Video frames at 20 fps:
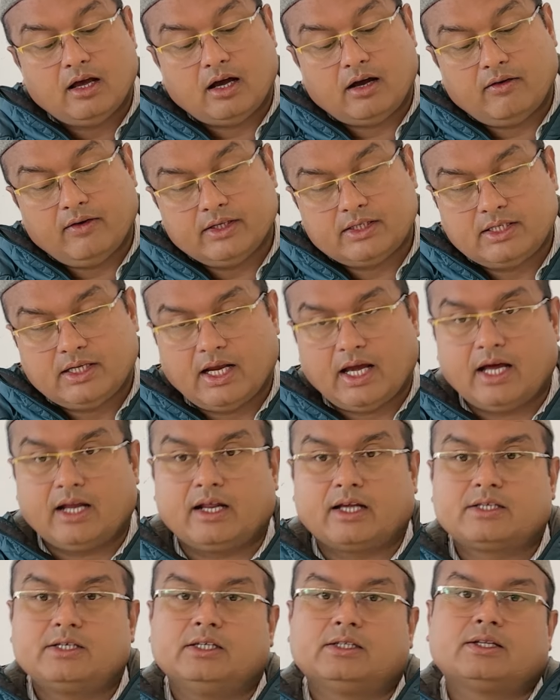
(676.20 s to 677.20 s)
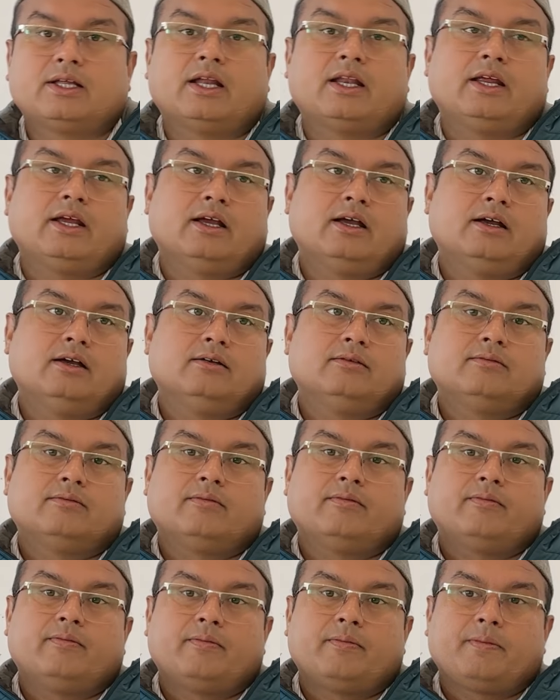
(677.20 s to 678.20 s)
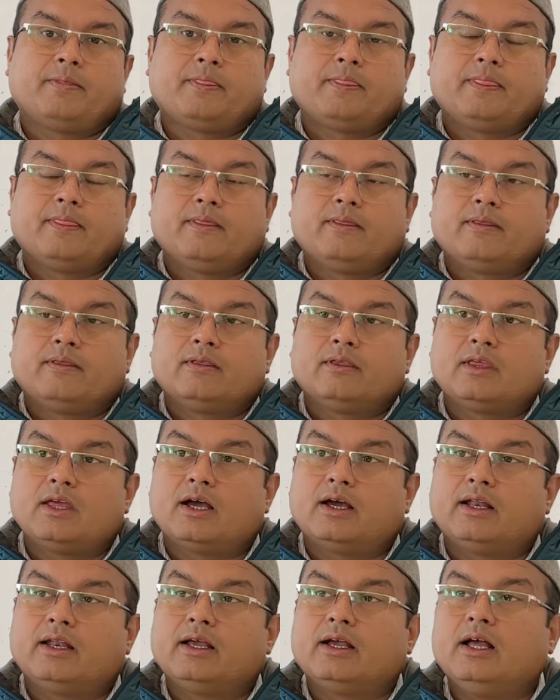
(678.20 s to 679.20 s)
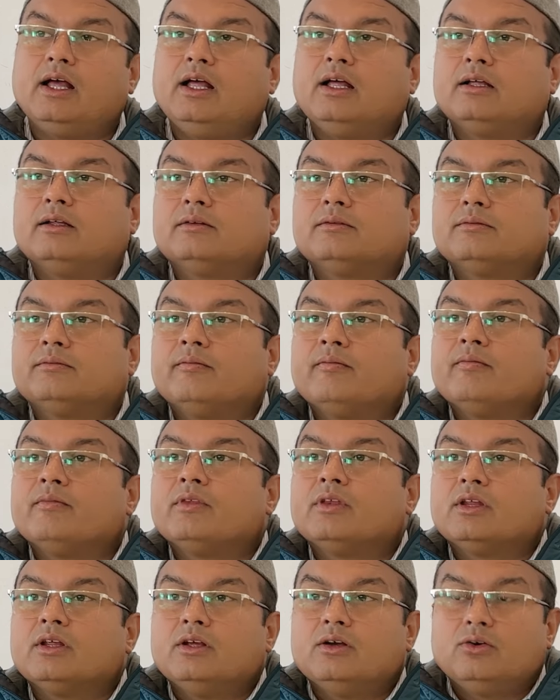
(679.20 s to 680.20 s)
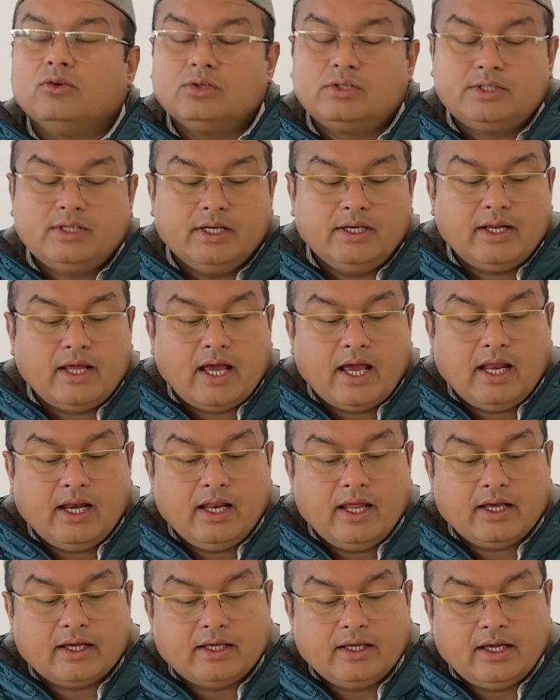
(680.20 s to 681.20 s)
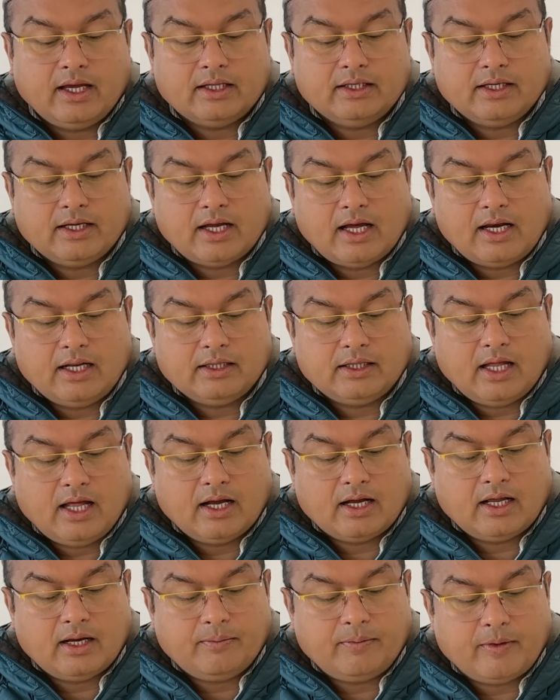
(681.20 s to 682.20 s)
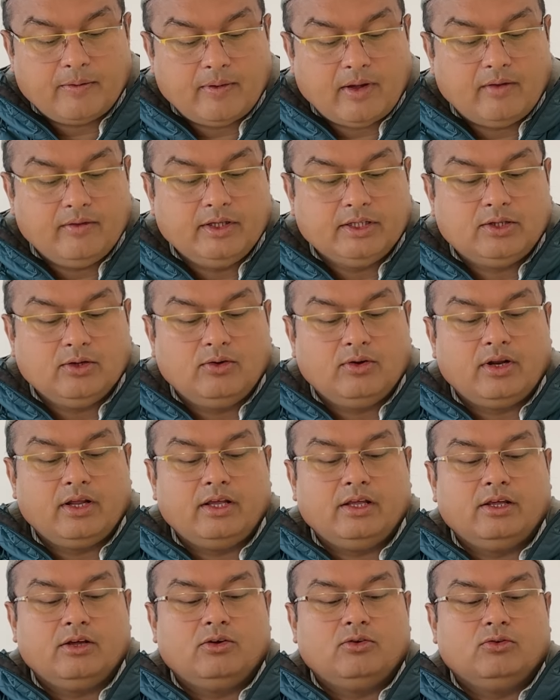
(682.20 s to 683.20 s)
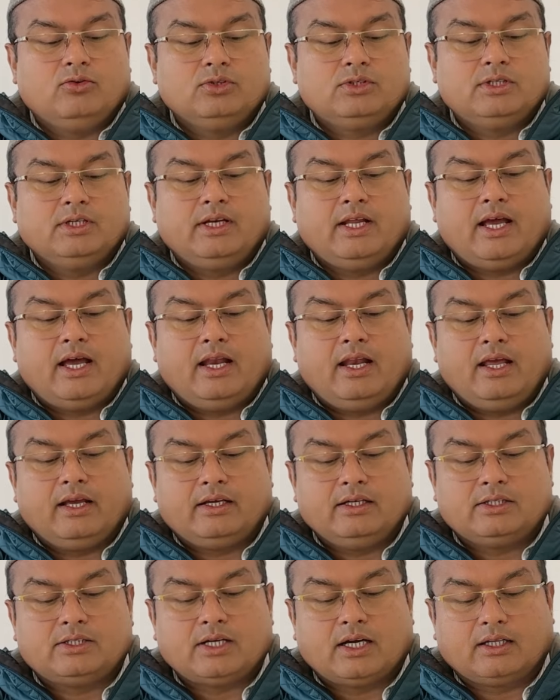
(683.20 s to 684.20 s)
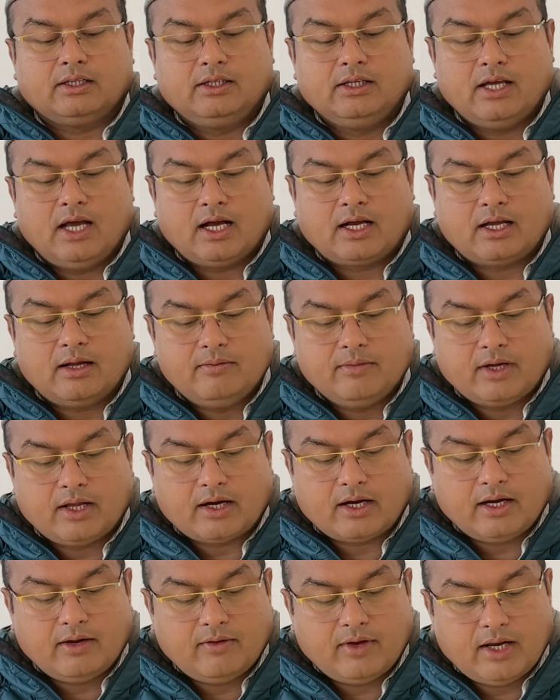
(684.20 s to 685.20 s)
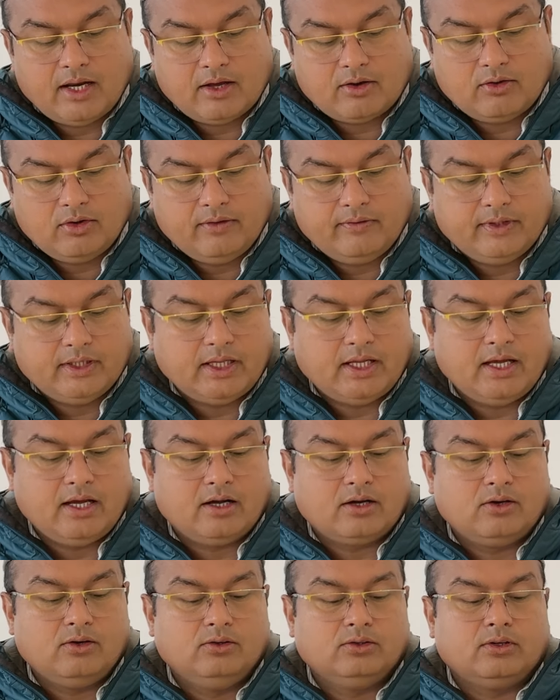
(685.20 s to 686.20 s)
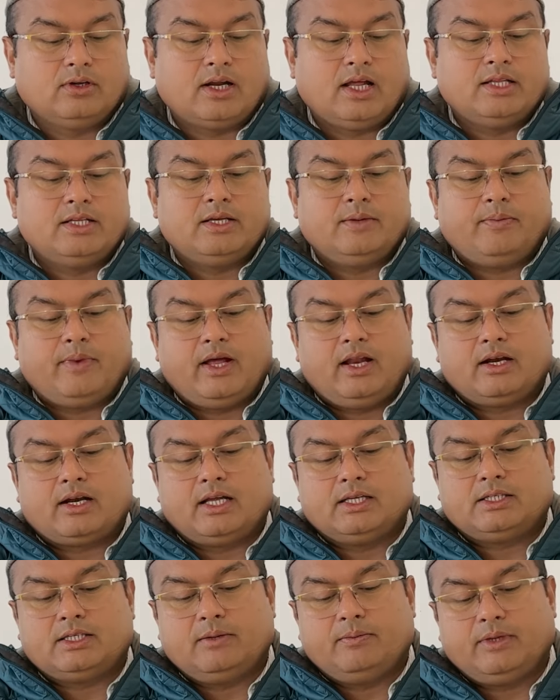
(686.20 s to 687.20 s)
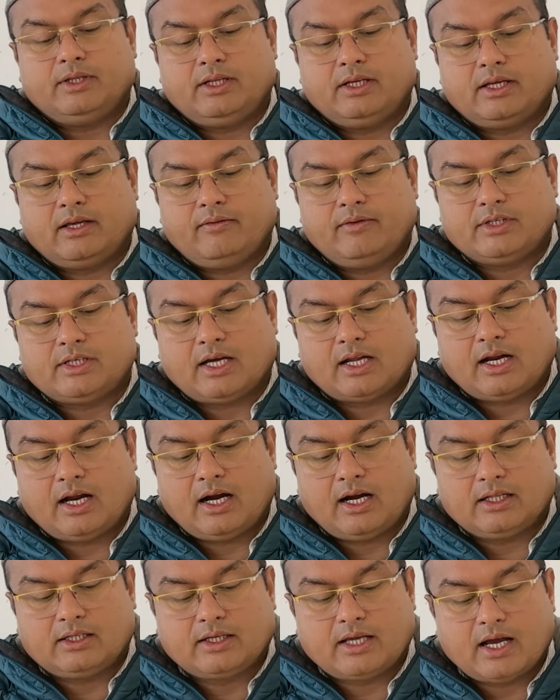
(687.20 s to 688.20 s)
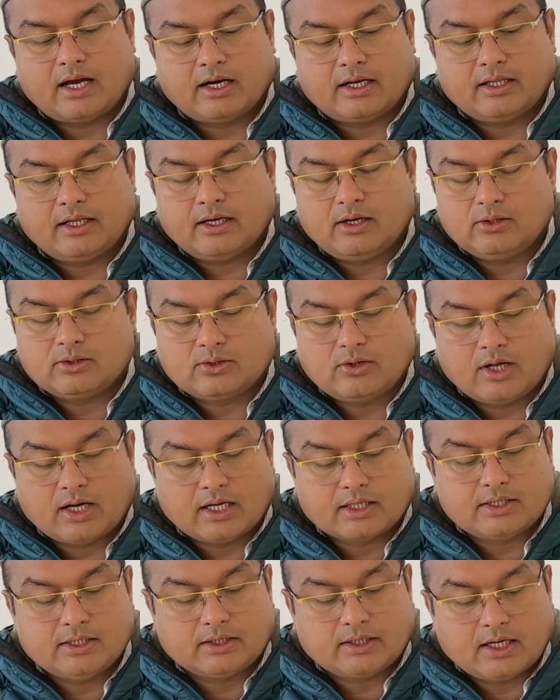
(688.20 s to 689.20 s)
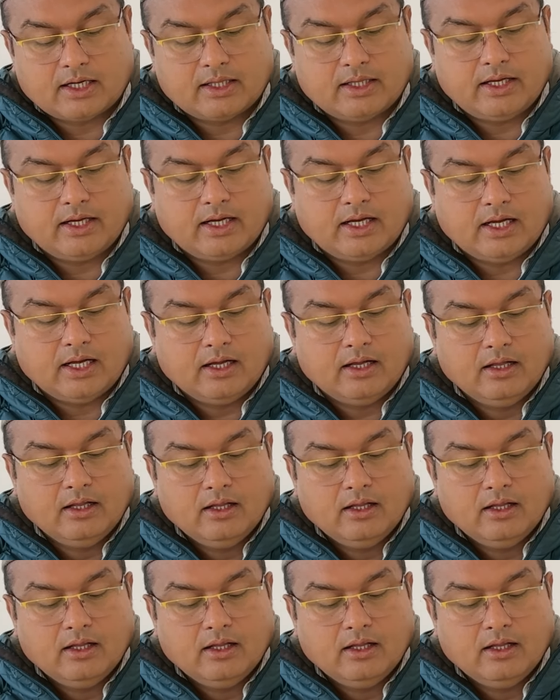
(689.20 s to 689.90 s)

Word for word: अवश्य आरक्षित करेगा क्या करेगा उच्च न्यायालय की अधिकारिता अगर प्रभावित हो रही हो उच्च न्यायालय की शक्तियां कम करने वाला कोई विधेयक हो तो राज्यपाल राष्ट्रपति के विचारार्थ क्या कर देगा उसको आरक्षित कर देगा